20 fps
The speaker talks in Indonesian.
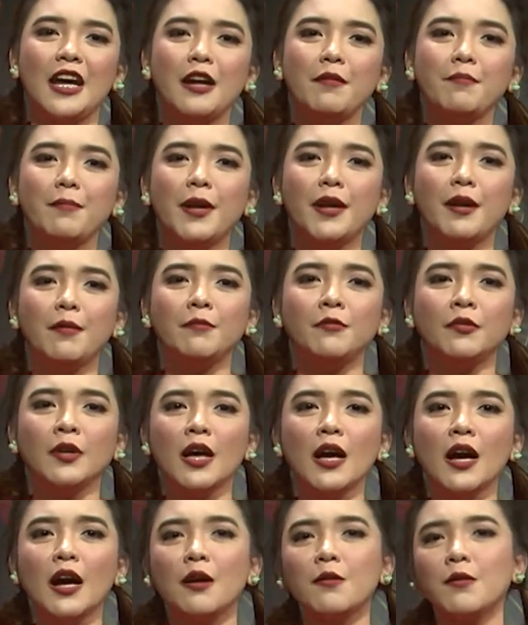Dan pada
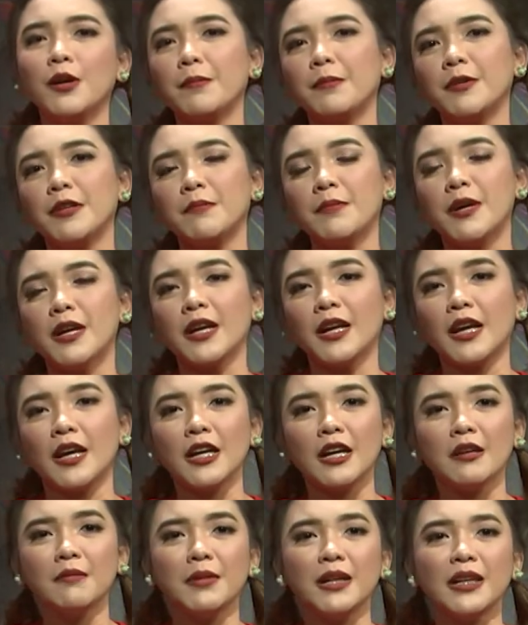mula awal penyebaran
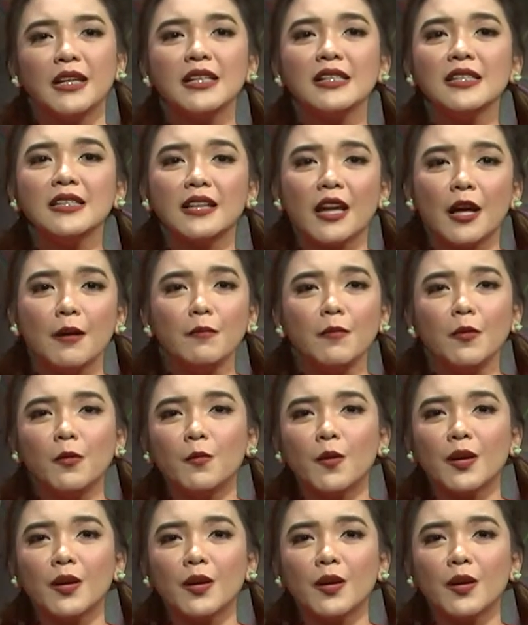agama Islam,